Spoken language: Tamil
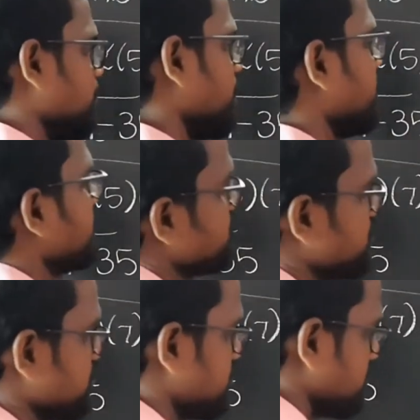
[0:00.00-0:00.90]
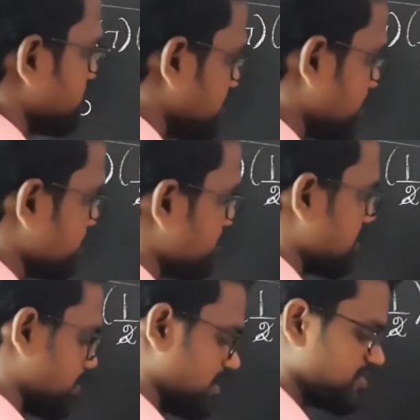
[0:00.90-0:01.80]
பாயிண்ட் சிக்ஸ் ஜீரோ
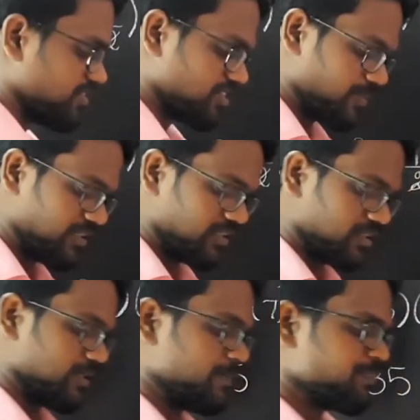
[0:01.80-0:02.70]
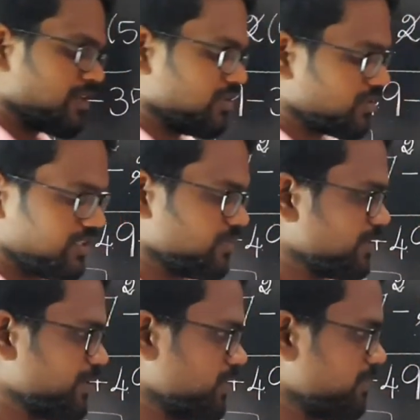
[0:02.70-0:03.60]
டபுள் சிக்ஸ் அப்படின்னு இருக்குது ஸோ அதுக்கு
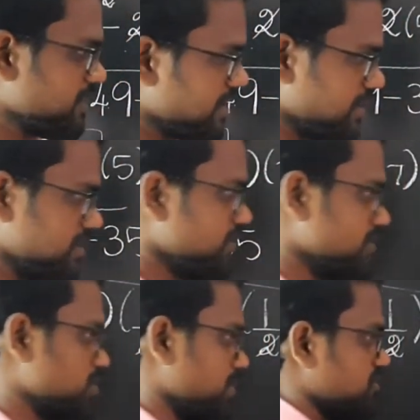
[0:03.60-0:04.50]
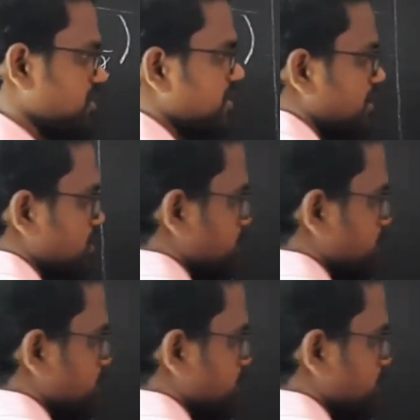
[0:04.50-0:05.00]
முன்னாடி ஒன்றுமே கிடையாது விச் மீன்ஸ் த டென் டு